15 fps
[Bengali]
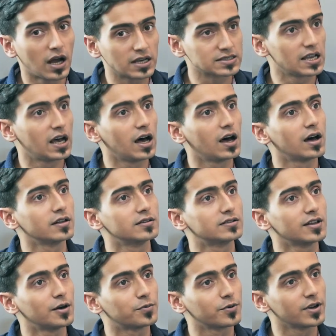আজাদ
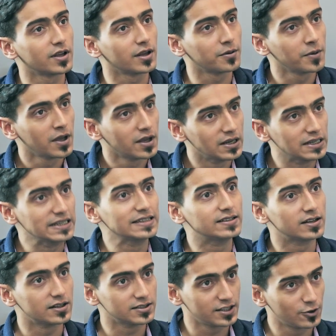তারপরে
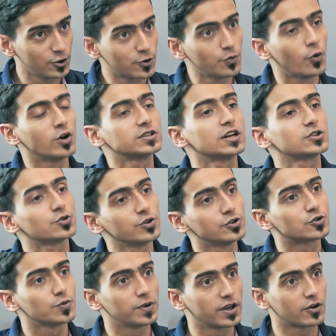লিডার যেগুলো একটু মজার
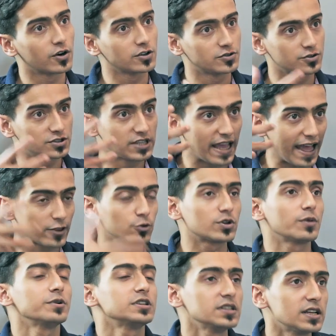চরিত্র প্লে করার জন্য যে
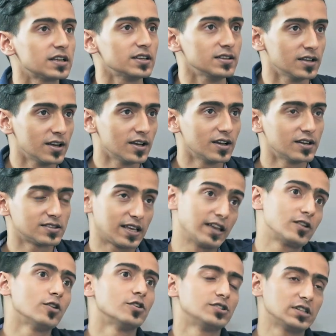এতটা বেশি নাকি
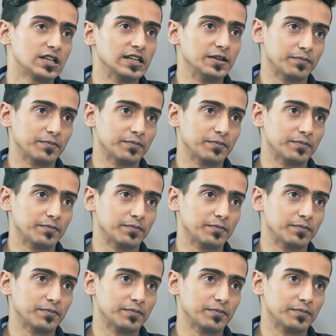সাইকোলজিক্যালি